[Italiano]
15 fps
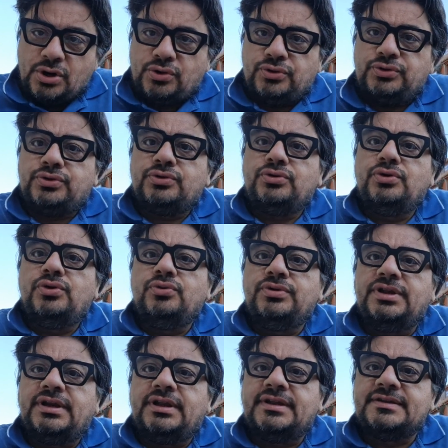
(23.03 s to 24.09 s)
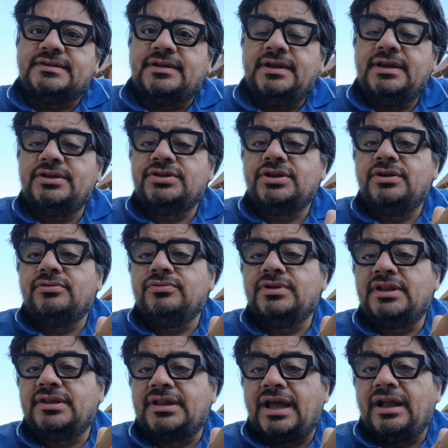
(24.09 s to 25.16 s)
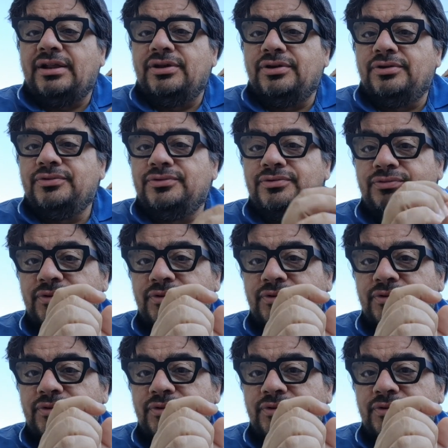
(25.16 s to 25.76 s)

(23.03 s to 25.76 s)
contro l'Udinese e c'è un dettaglio,